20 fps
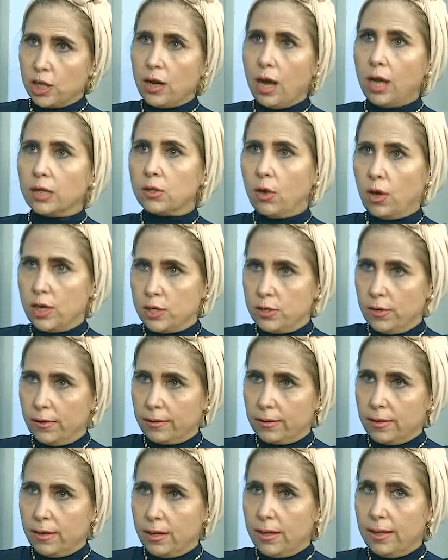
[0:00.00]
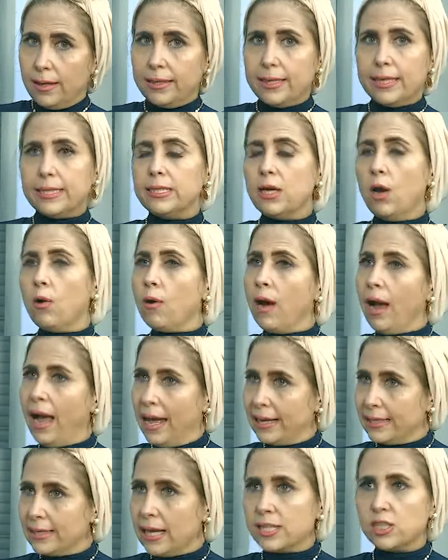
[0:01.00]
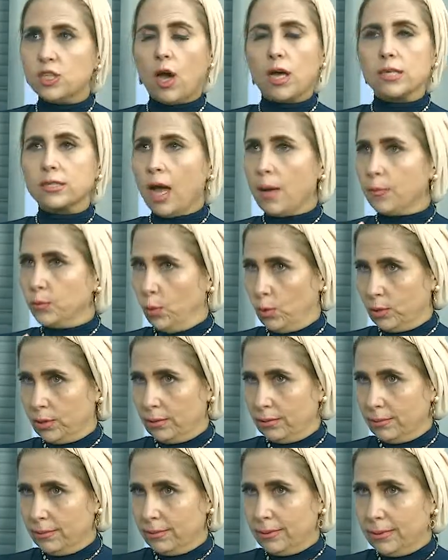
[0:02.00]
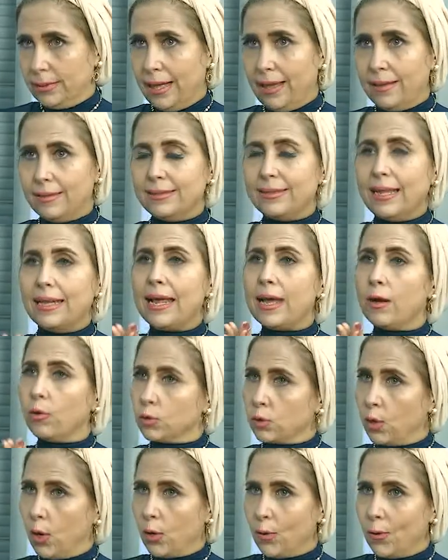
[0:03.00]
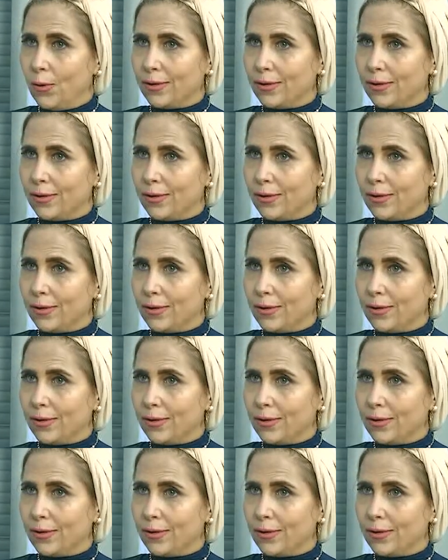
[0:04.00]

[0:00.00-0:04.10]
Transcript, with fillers: اتغير لان هو حقيقه دي اصعب نقطه أه. ان انا اخد قرار